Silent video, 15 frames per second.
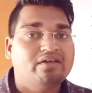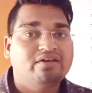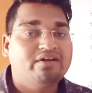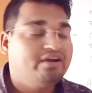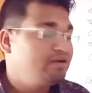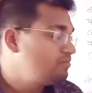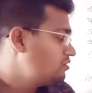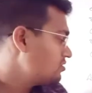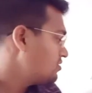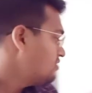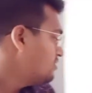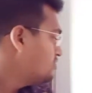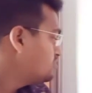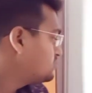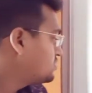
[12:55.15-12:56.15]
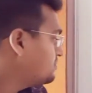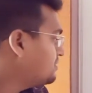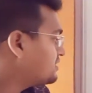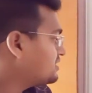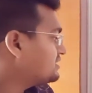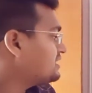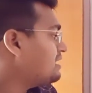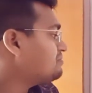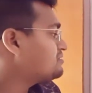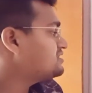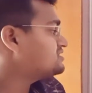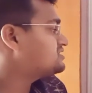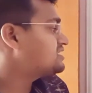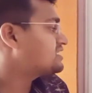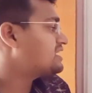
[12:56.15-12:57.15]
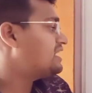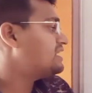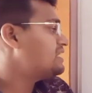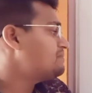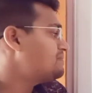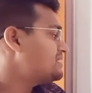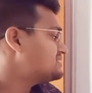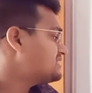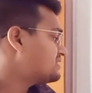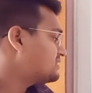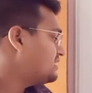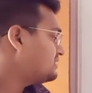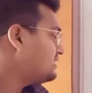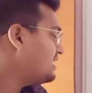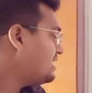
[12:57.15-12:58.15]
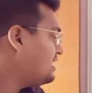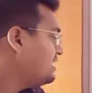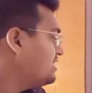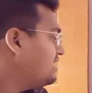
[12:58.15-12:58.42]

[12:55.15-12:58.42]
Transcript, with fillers: रीड बुक सुमित किताब किस जगह नहीं पढ़ सकता था